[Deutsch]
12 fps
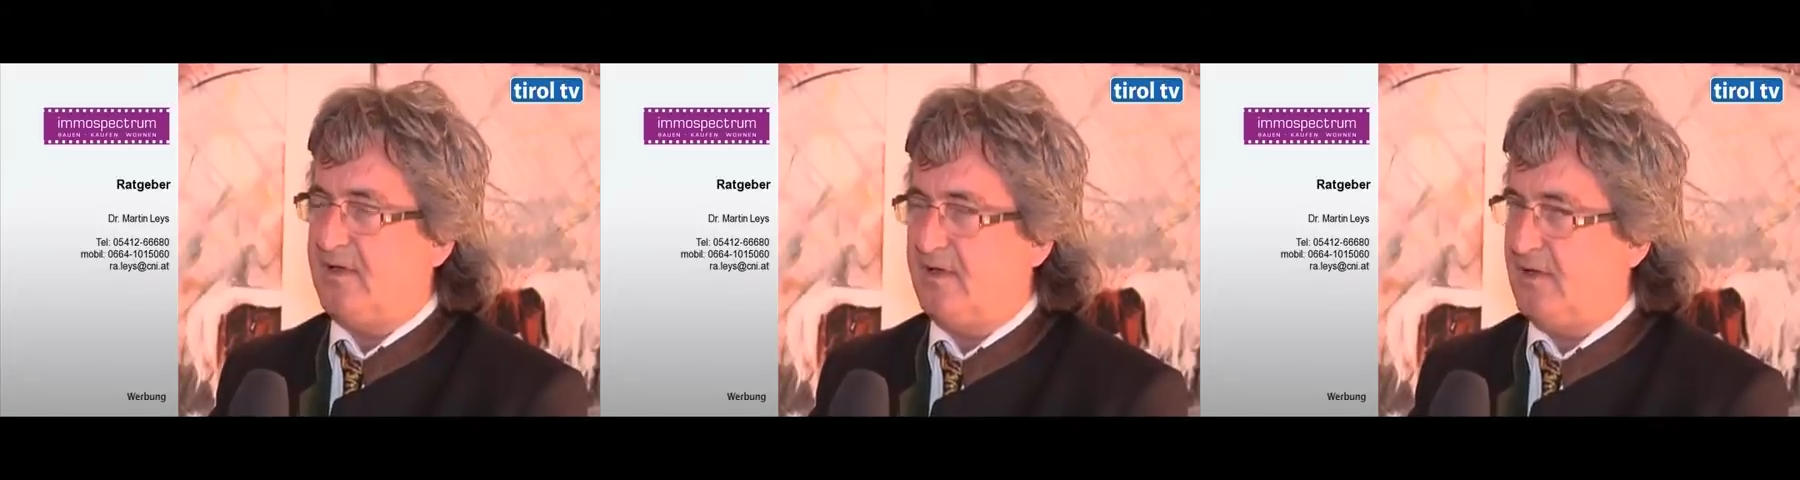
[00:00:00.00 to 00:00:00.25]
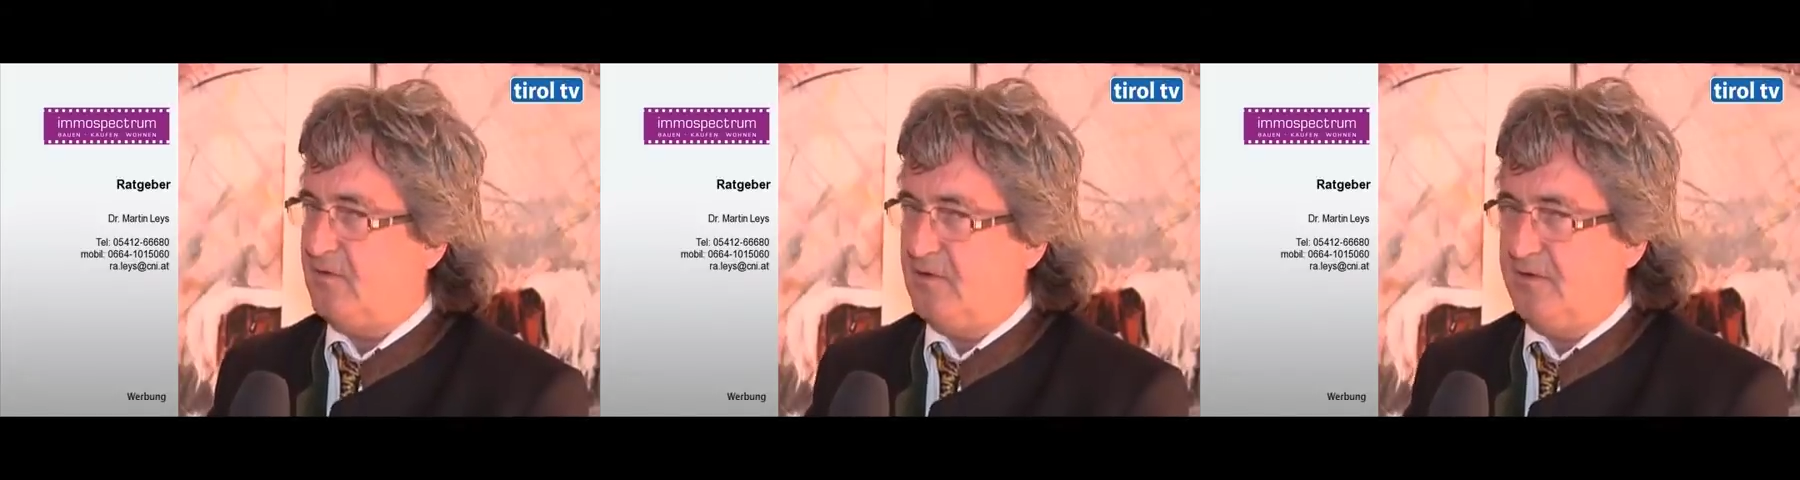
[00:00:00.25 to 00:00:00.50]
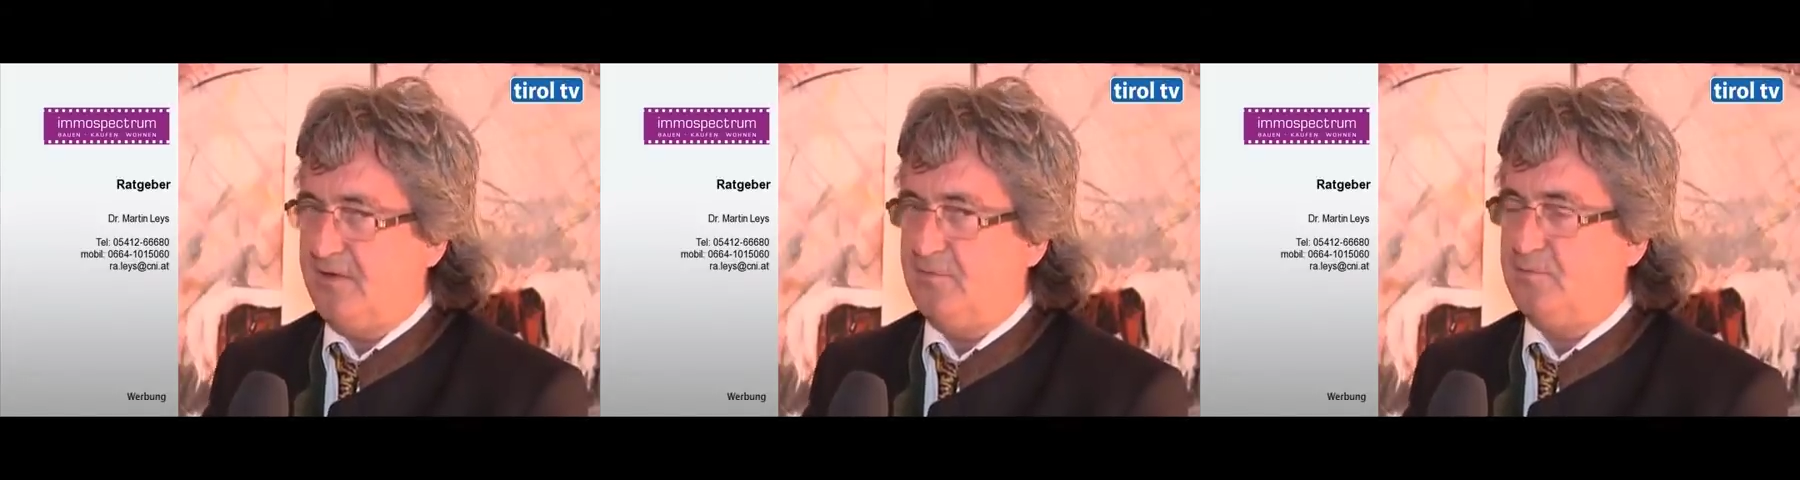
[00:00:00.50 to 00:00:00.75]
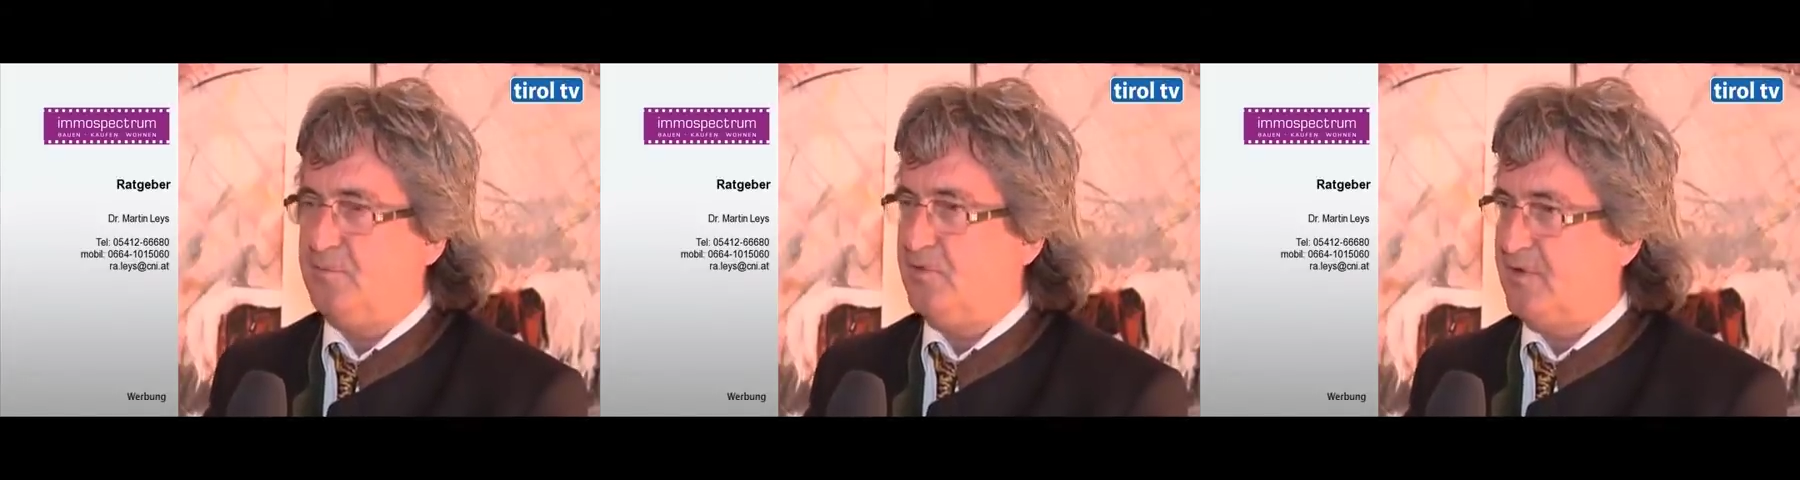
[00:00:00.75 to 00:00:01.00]
auch an
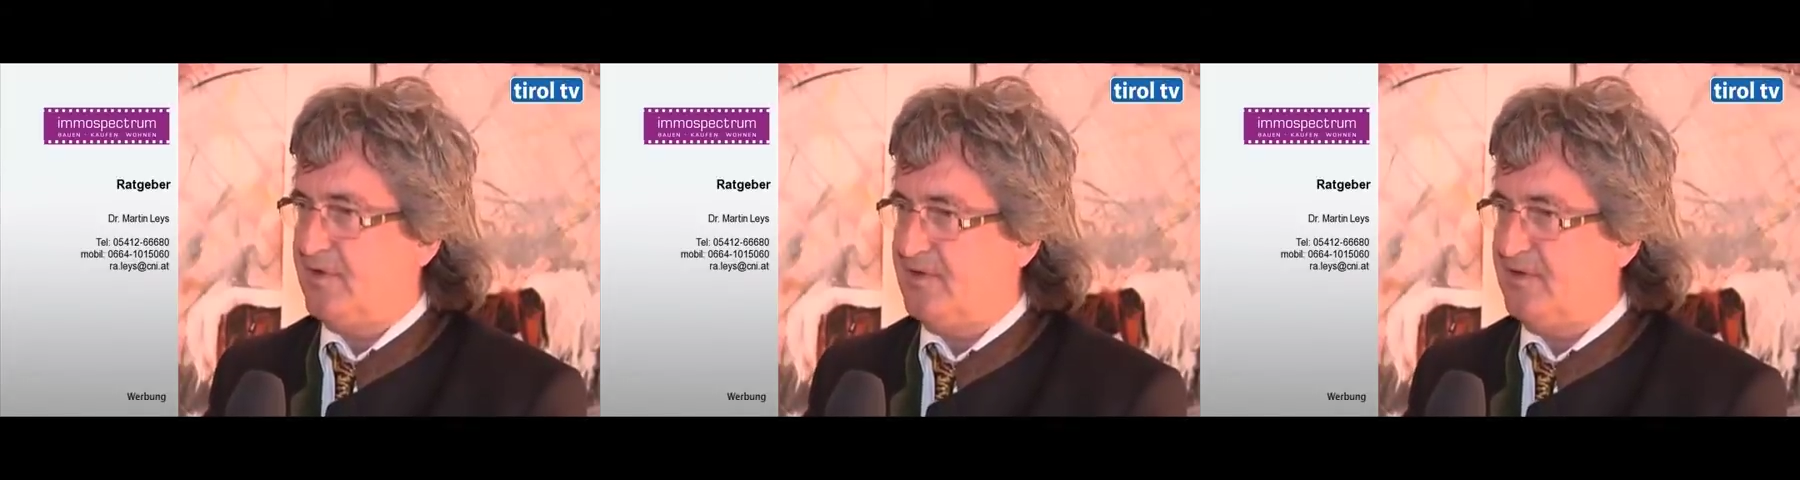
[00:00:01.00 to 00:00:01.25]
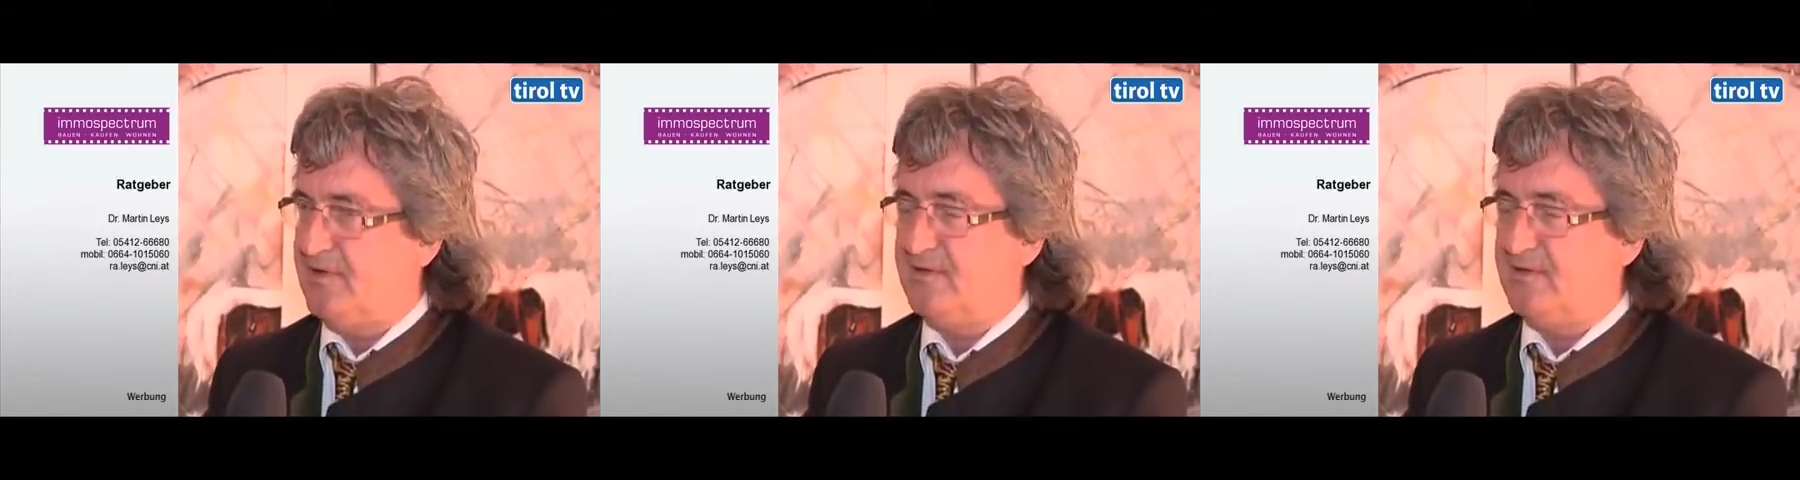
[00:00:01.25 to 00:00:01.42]
EU-Bürger, die